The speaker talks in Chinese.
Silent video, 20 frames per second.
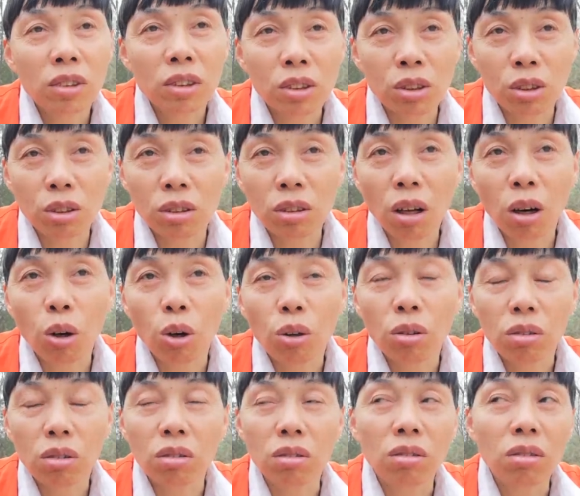应该不知道
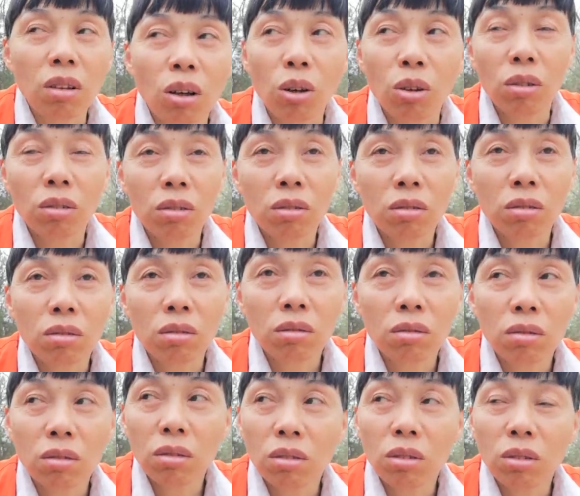吧？啊，已经知
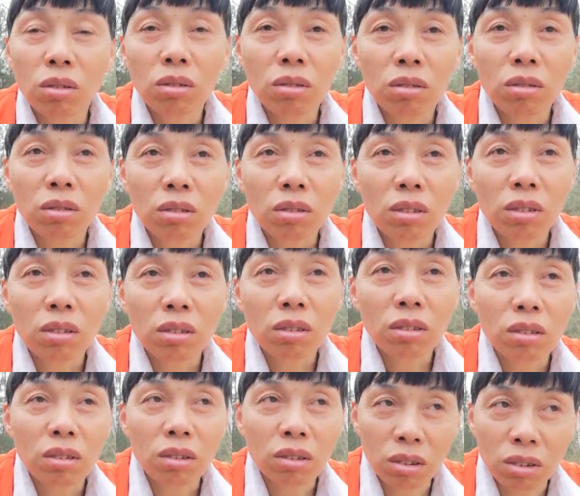道了，你出柜了，
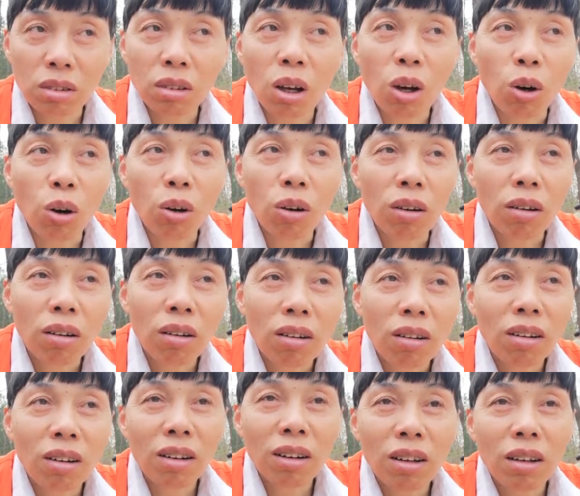是的。
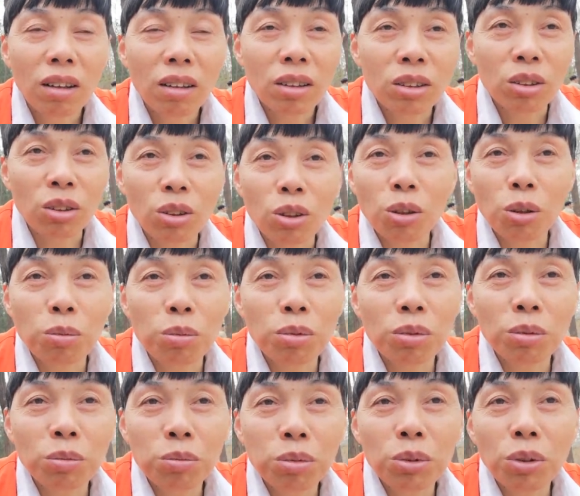哦，所以
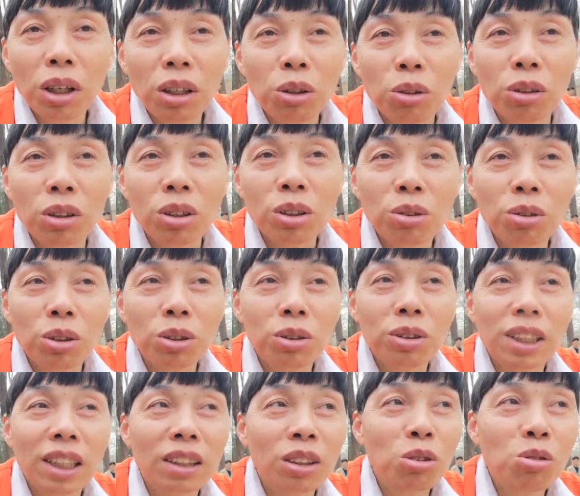我不不愿意回去，
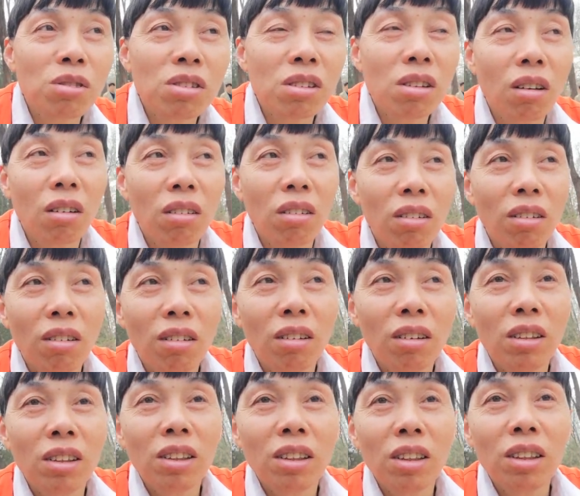回去呢都知道。
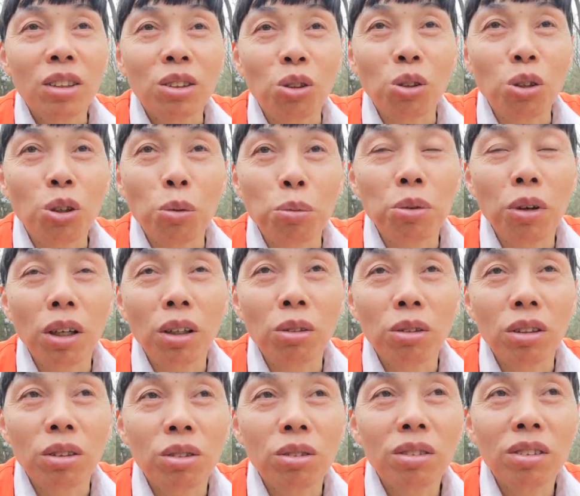啊，所以我不
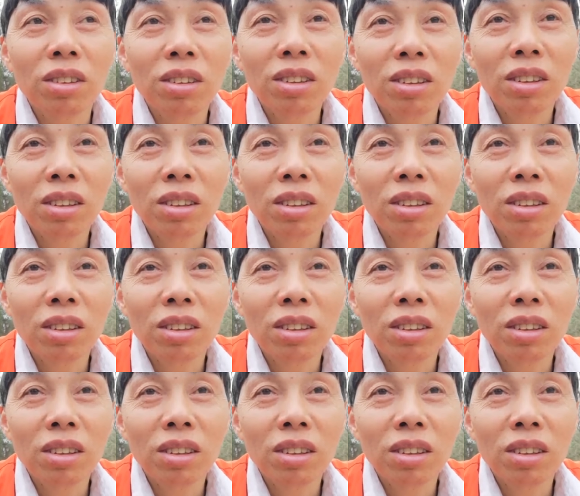愿意回去。